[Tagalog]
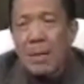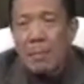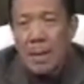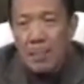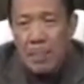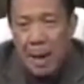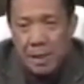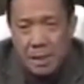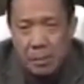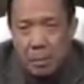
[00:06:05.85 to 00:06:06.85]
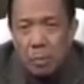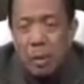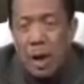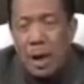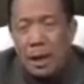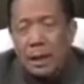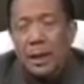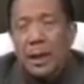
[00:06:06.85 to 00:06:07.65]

kapayapaan sa buhay,